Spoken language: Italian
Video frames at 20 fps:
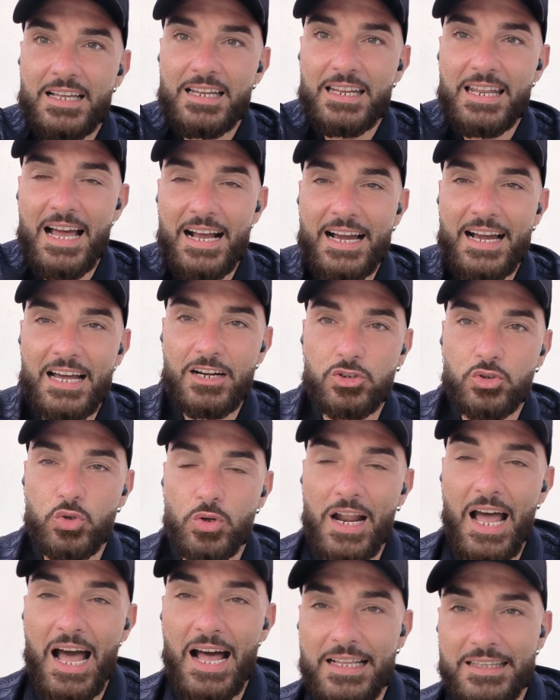la
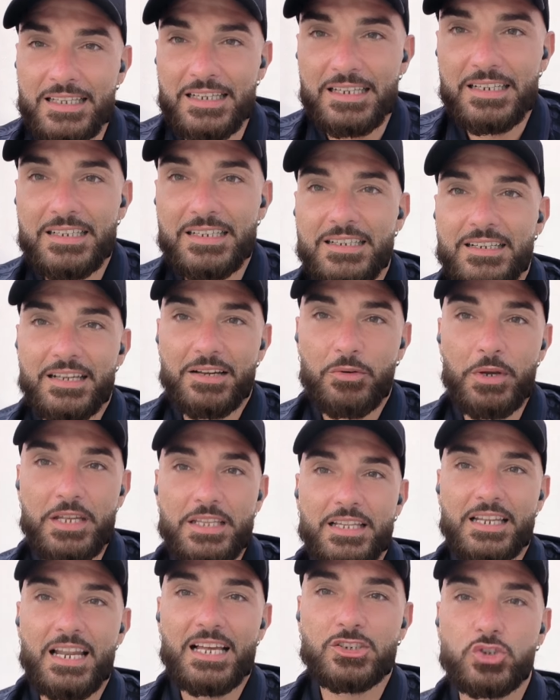cartonata,
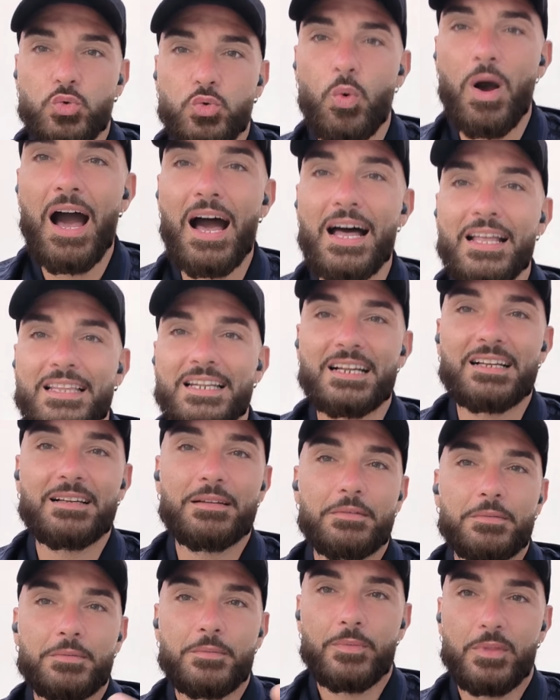quindi la squadra
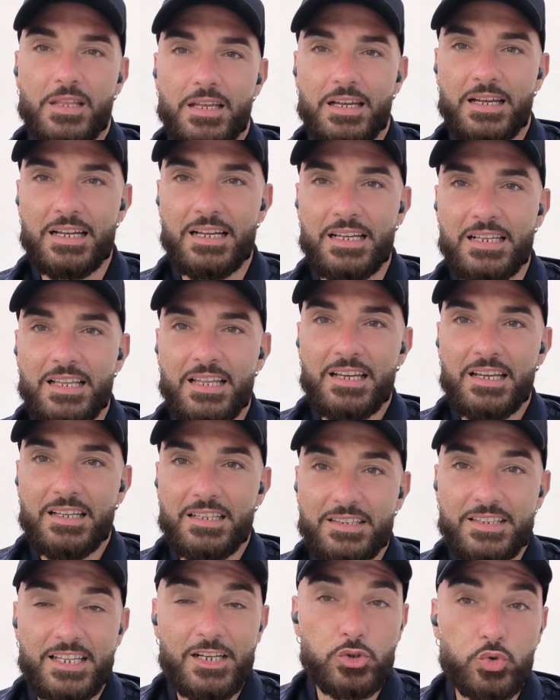eh,
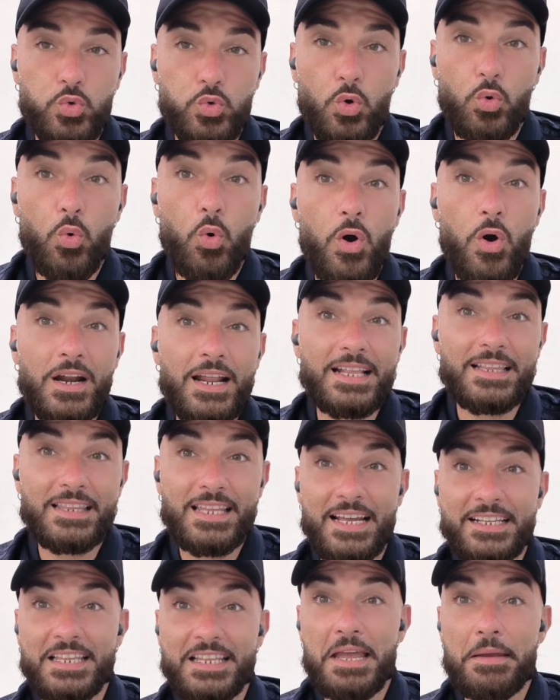del suo cuore
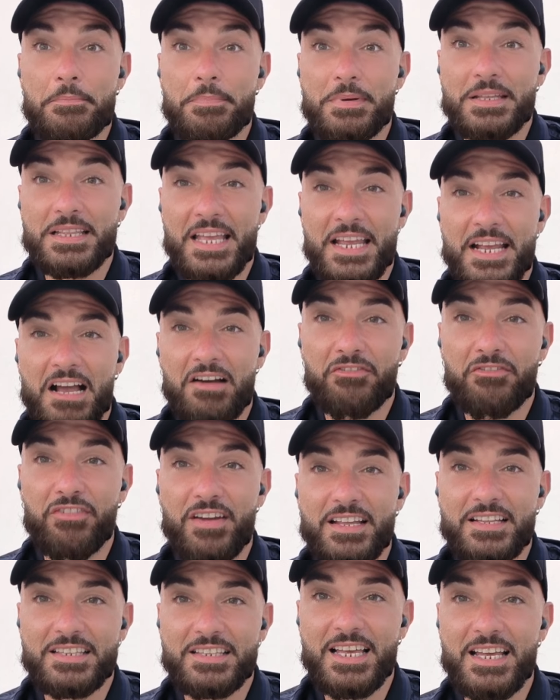dai tempi dei
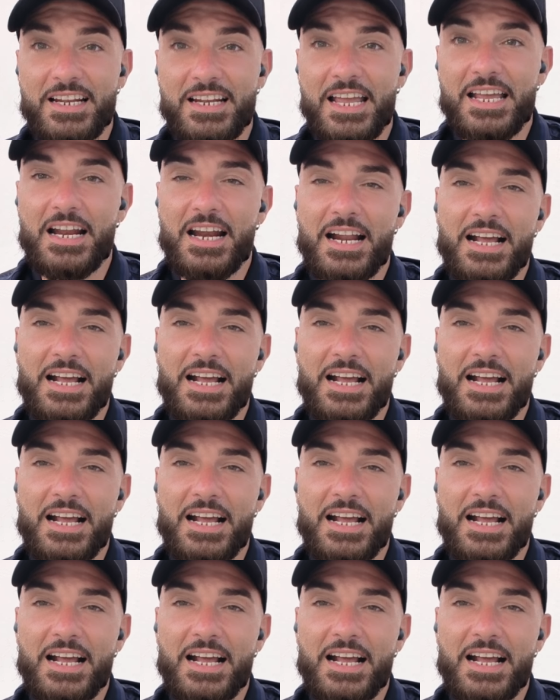caffè di Herrera.